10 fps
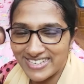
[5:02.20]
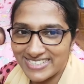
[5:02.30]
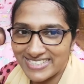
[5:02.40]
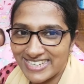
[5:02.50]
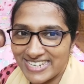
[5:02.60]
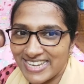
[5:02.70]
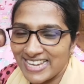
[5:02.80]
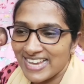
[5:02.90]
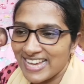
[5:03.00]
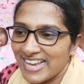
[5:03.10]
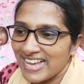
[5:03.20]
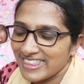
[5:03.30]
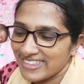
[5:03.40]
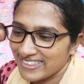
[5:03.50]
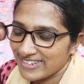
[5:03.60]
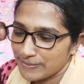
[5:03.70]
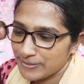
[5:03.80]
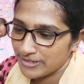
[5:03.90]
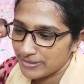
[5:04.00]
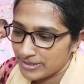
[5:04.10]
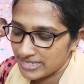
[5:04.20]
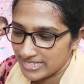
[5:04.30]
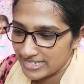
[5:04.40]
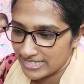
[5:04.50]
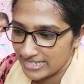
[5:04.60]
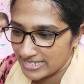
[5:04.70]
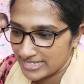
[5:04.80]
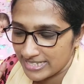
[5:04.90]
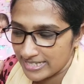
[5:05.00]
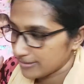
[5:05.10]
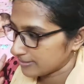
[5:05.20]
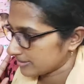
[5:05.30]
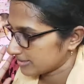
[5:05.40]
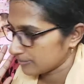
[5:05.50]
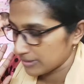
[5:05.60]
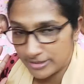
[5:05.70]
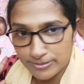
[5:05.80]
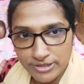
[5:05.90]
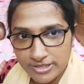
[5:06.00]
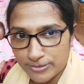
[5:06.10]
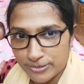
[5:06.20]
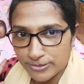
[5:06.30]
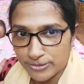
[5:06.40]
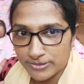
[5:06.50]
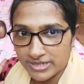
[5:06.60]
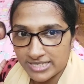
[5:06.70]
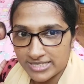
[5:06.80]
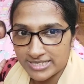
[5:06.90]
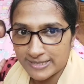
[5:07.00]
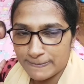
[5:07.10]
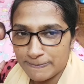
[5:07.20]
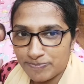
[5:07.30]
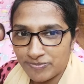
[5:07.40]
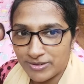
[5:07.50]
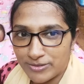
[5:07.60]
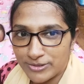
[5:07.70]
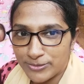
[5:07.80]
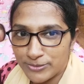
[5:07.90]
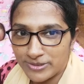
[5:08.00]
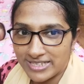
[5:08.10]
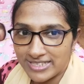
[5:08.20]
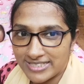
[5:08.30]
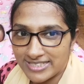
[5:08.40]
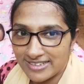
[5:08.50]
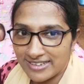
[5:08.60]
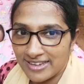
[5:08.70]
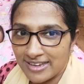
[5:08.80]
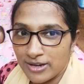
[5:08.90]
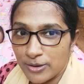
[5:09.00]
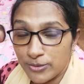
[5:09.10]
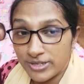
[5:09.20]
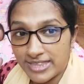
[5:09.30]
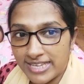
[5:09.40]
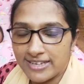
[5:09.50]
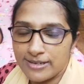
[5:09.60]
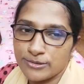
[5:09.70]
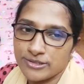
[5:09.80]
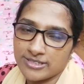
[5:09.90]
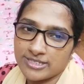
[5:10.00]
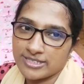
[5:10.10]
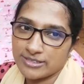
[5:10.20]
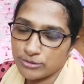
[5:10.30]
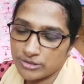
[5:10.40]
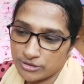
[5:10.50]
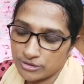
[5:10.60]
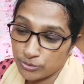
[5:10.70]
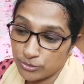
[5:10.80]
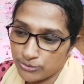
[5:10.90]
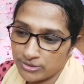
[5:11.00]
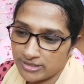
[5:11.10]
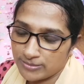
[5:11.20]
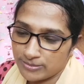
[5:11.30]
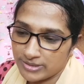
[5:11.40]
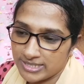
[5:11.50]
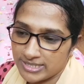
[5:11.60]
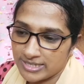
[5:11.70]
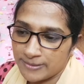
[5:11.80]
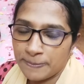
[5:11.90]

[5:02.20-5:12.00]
রাখা যায় তো তারপরে বাসায় নিয়ে এসে এই যে পাঁচ মিনিটের মতো ভাবে রাখছি ওই যে ঘুমায় গেছে ওকে দেখেই বোঝা যাচ্ছে যে ও আসলে কতটা আরাম পাইছে